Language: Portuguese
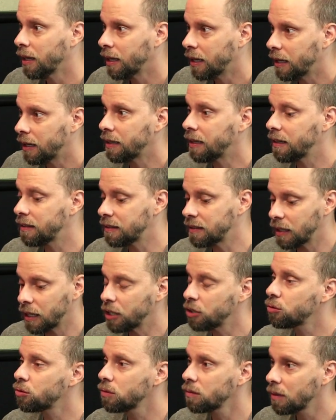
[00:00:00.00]
E nesse
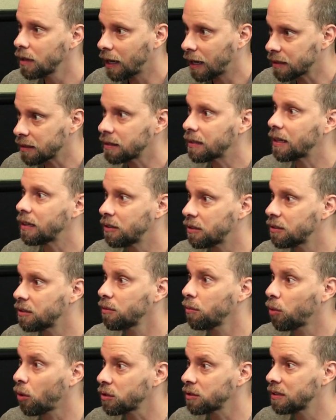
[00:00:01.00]
eixo, a cidade de
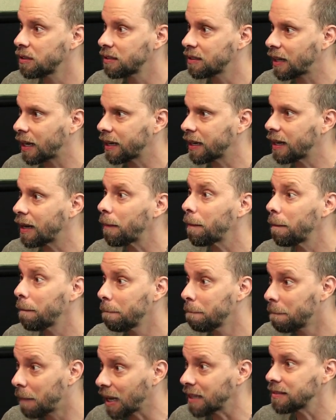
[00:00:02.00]
Timbó se destaca
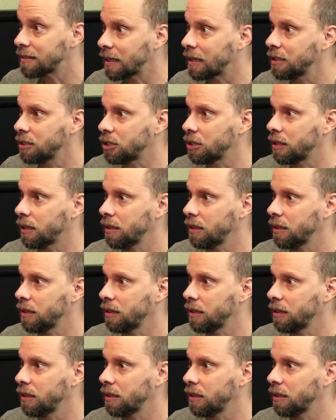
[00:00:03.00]
bastante, né?